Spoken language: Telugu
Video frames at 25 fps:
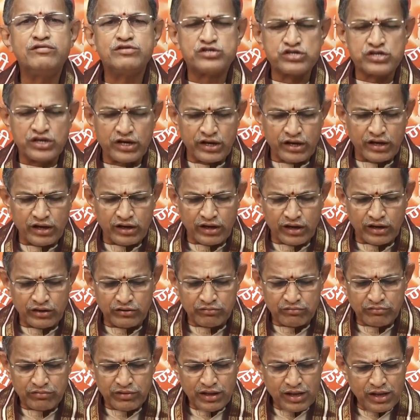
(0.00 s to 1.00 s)
విషయం
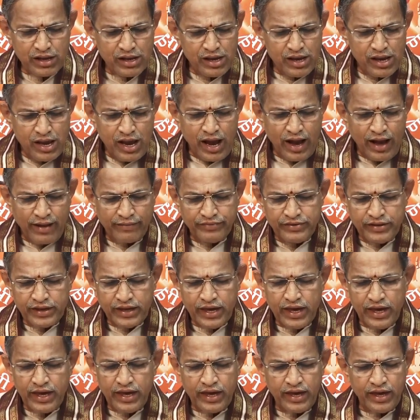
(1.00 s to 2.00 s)
కాదు
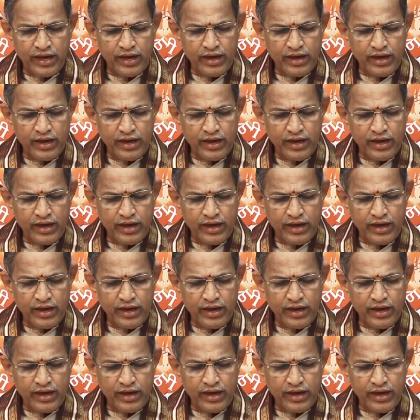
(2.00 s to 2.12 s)
అందుకే